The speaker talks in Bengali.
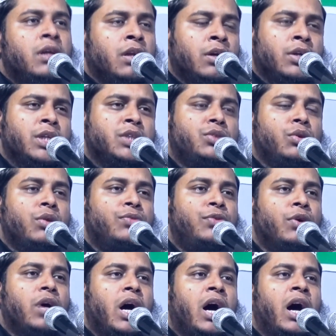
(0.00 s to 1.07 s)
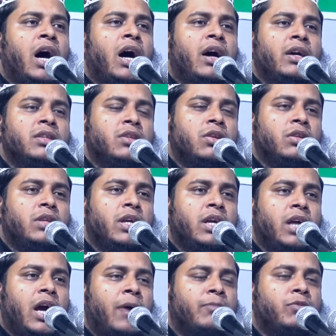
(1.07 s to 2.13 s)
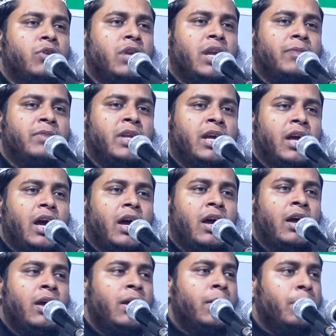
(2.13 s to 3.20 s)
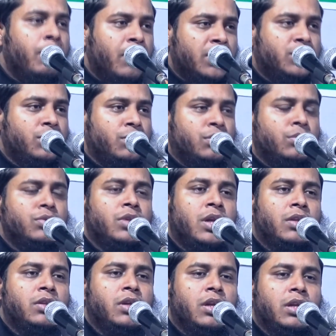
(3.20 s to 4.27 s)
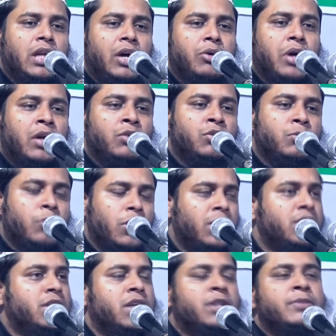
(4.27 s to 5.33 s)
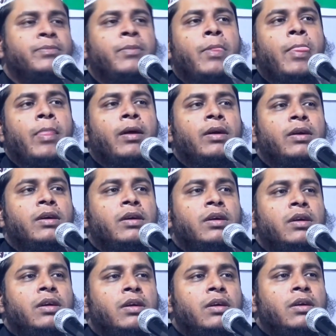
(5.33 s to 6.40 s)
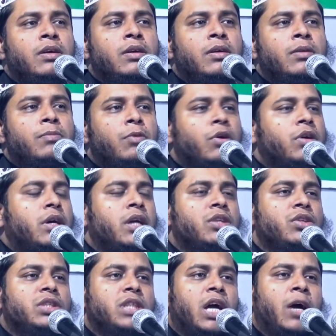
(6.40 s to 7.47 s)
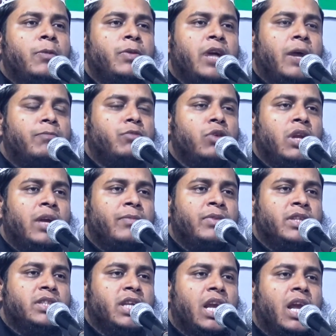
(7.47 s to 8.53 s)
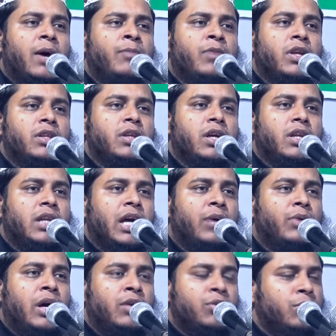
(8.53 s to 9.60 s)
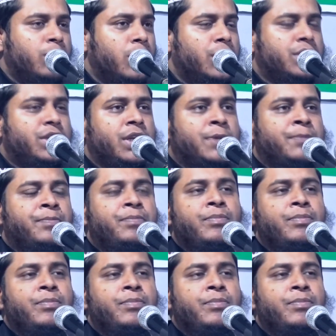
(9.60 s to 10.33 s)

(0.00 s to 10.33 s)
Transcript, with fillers: রঈসুল ফুকাহা হজরতে আবদুল্লাহ মাসউদ রাদিয়াল্লাহু আনহু বলেছেন প্রখ্যাত সাহাবী আব্দুল্লাহ ইবনে সালাম রাদিয়াল্লাহু আনহু বলেছেন